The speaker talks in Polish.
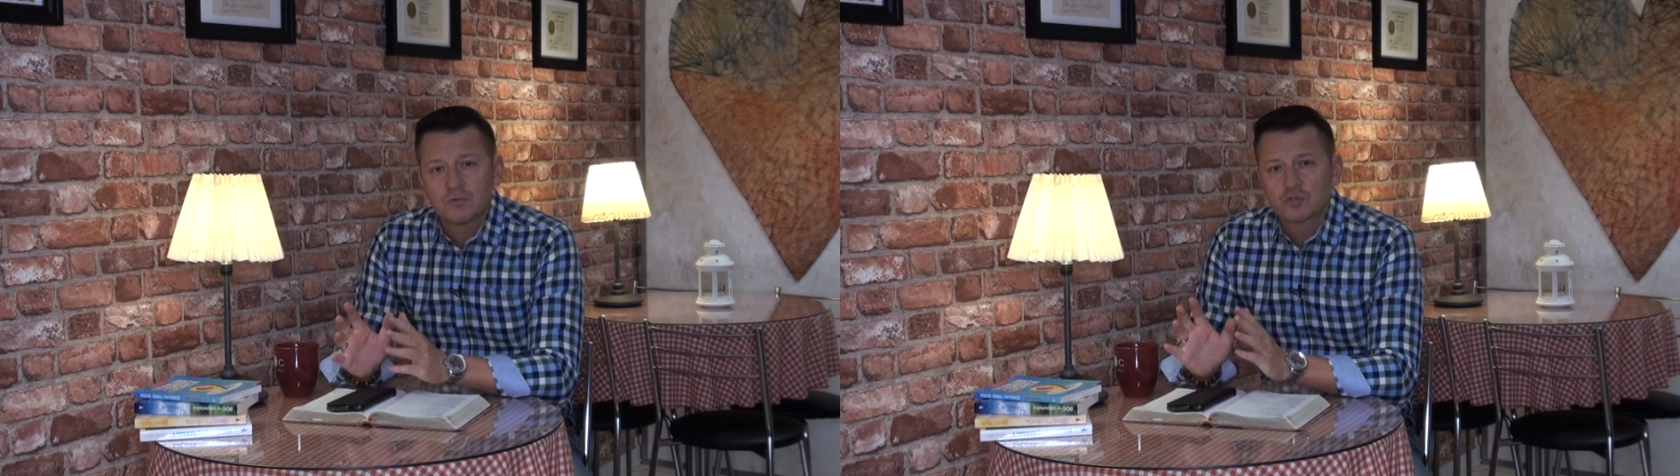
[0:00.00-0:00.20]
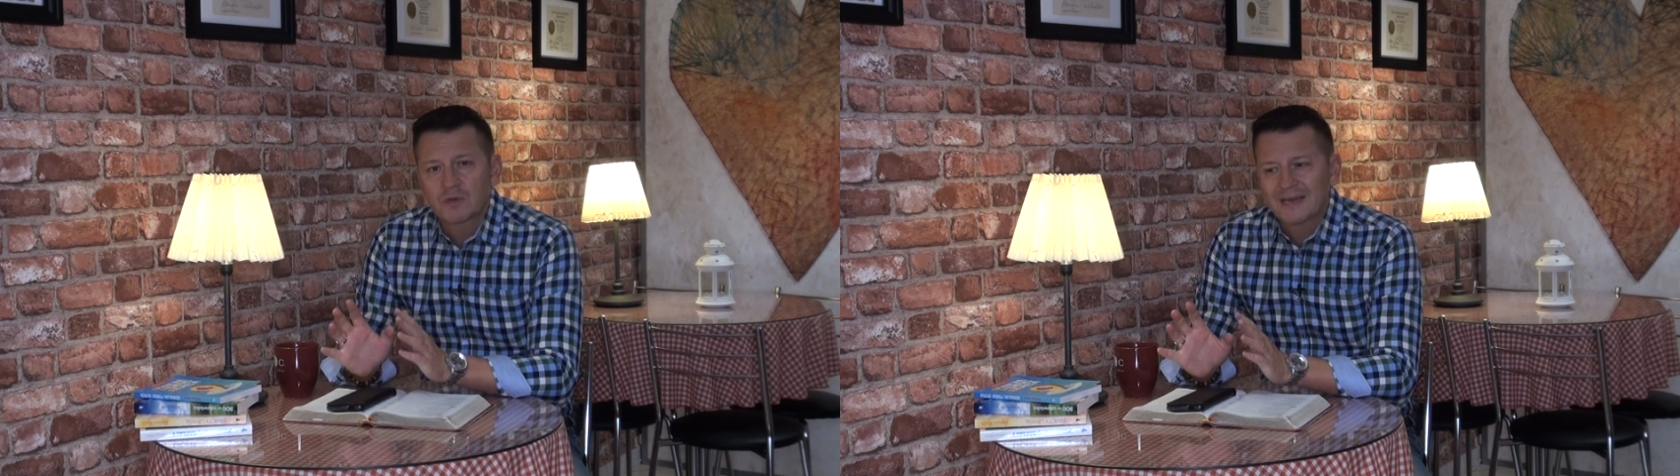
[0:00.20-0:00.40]

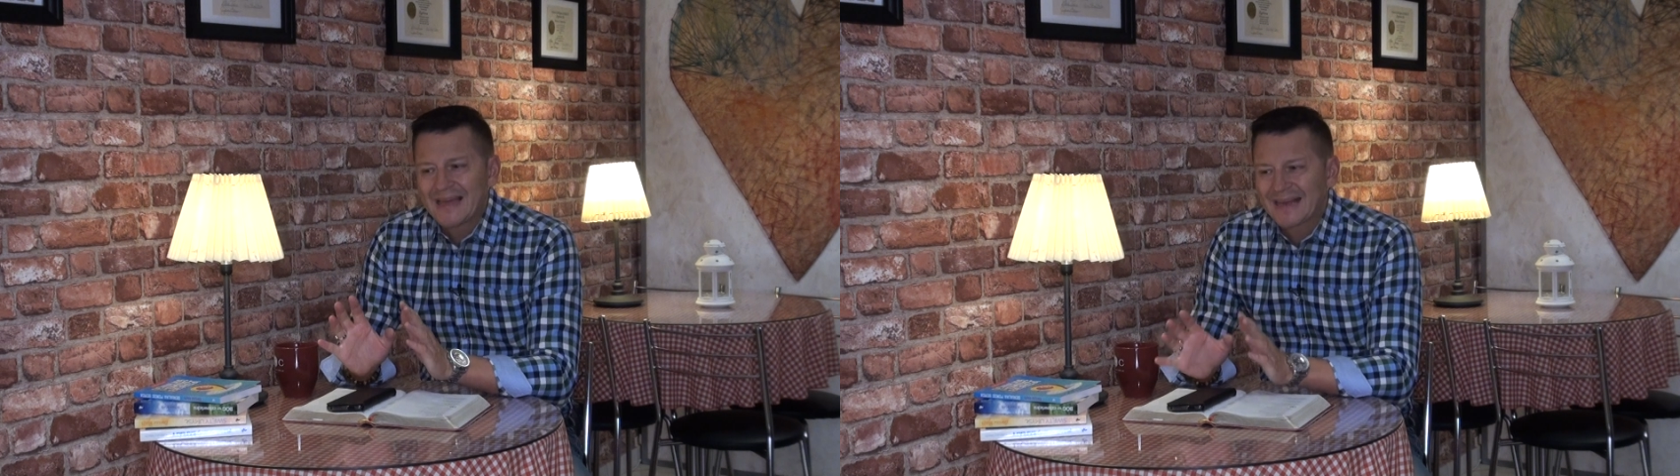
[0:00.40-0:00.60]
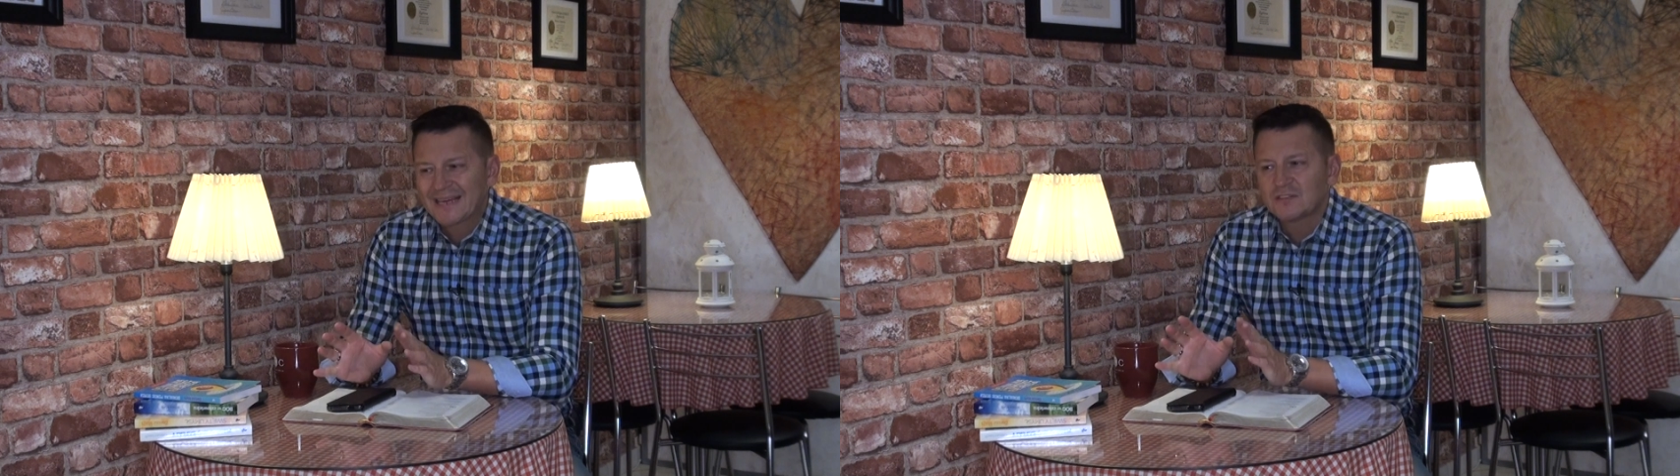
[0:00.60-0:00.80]
szuka
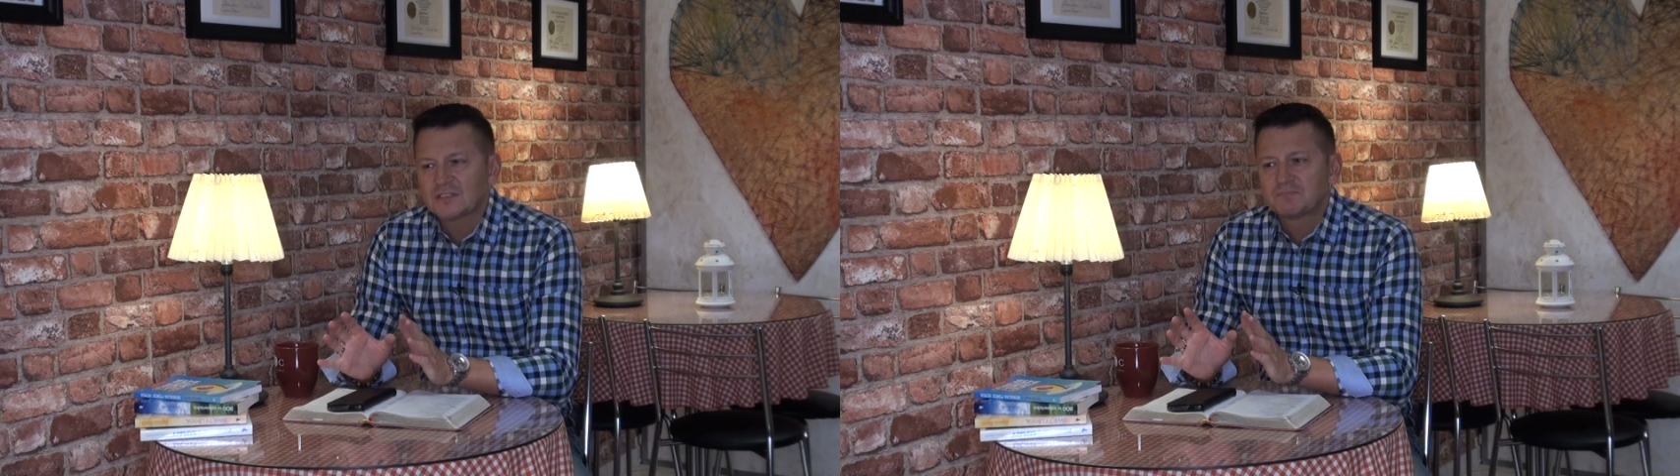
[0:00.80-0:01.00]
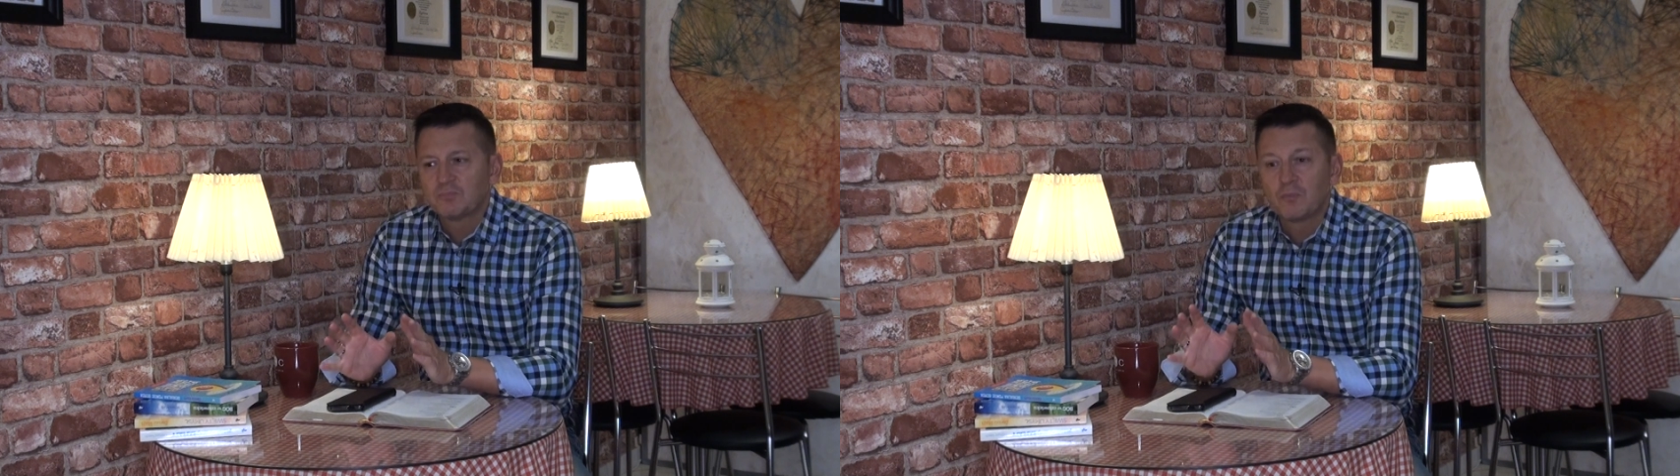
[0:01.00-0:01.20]
jakiejś
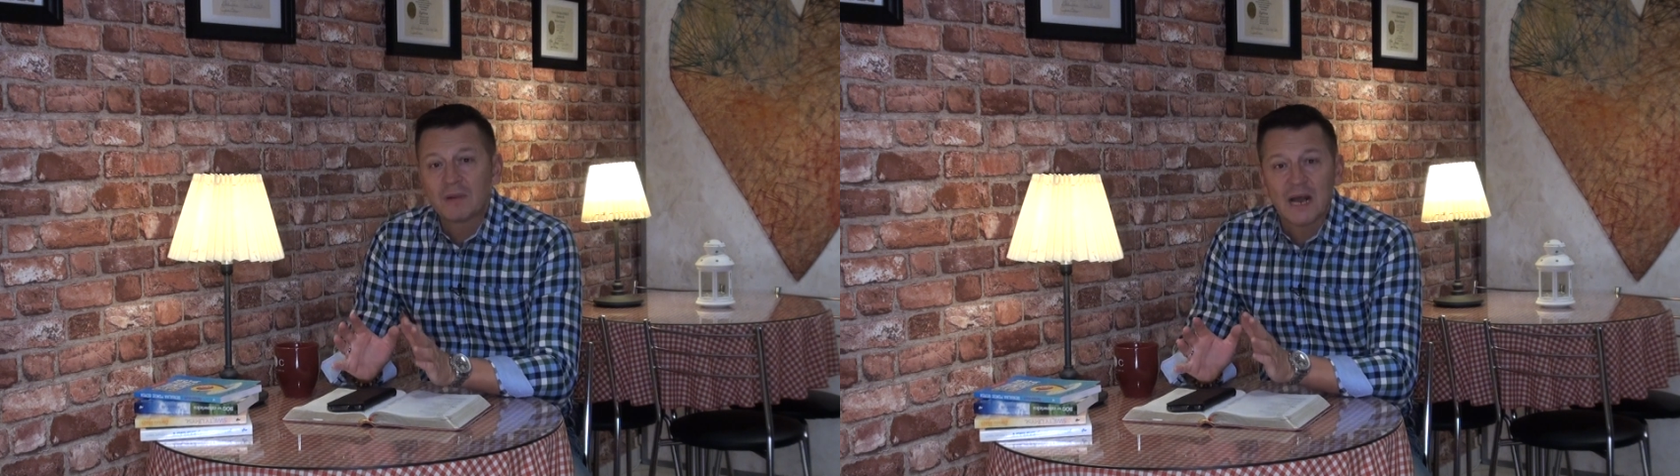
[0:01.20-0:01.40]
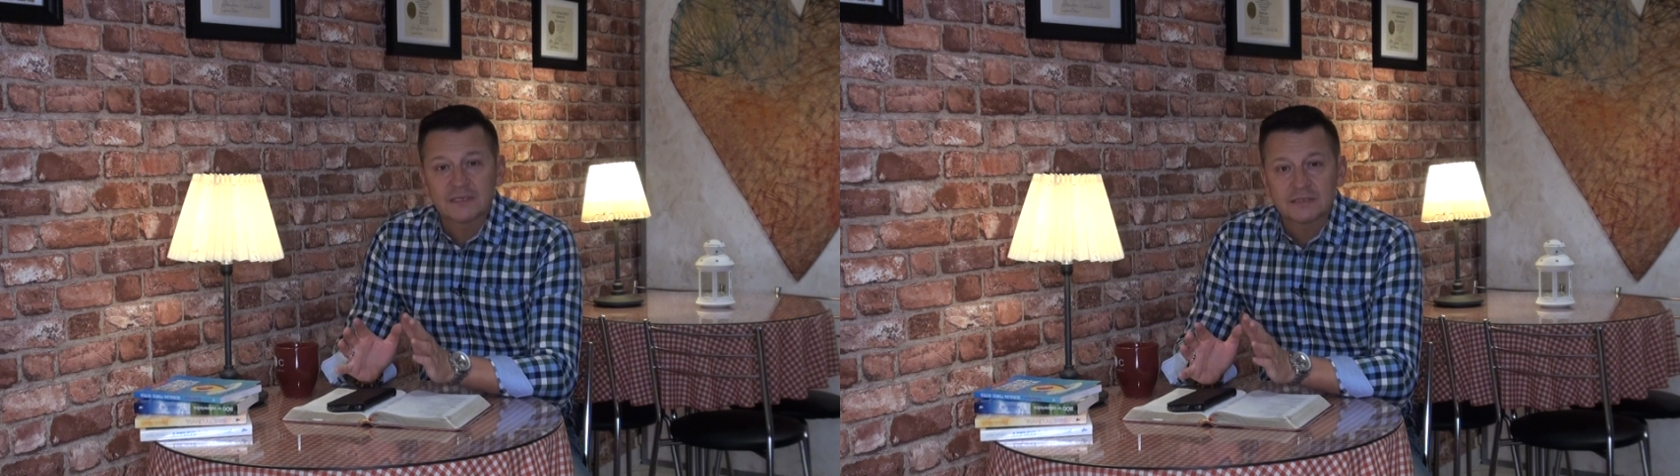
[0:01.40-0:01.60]

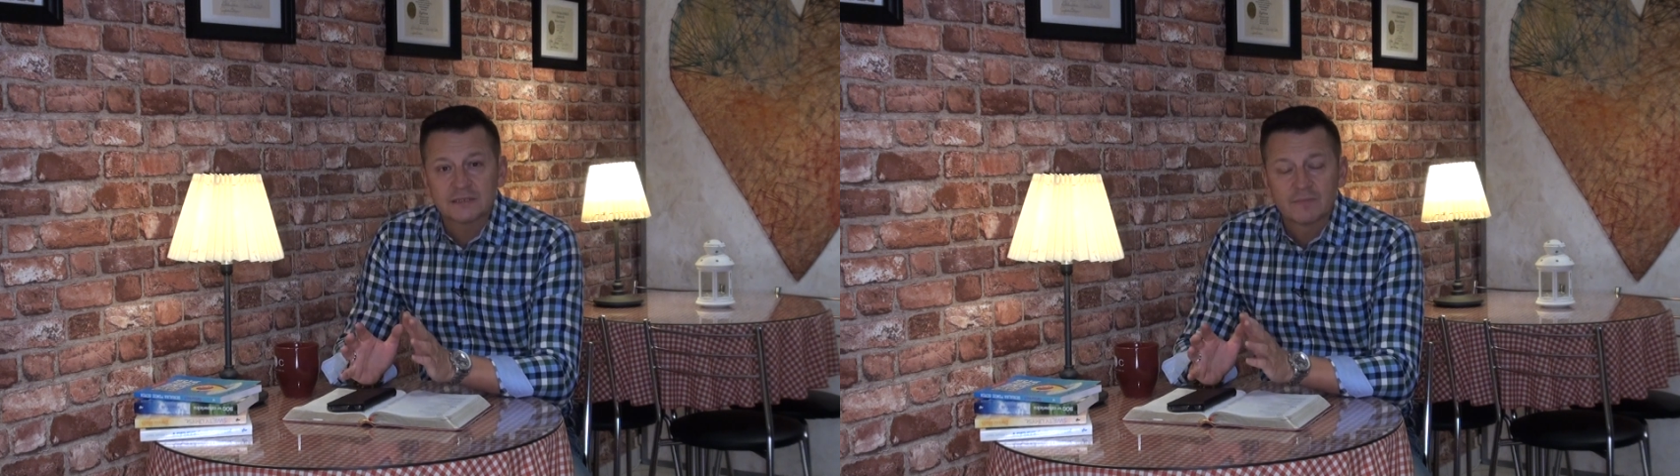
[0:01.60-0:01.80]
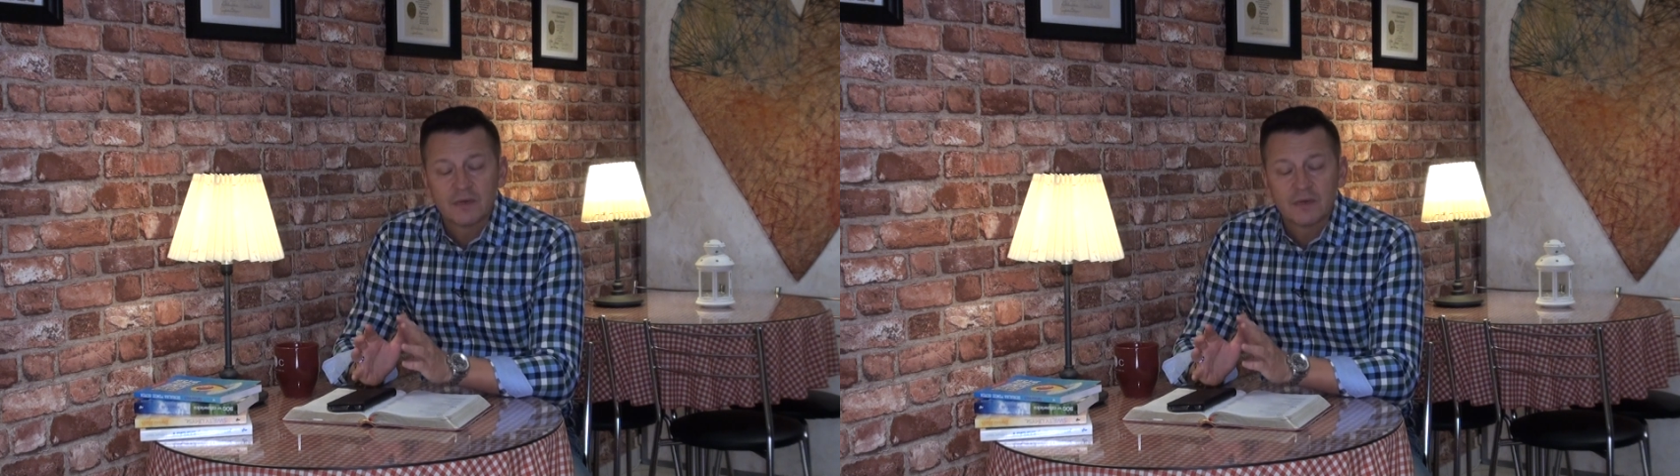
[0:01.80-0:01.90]
współpracy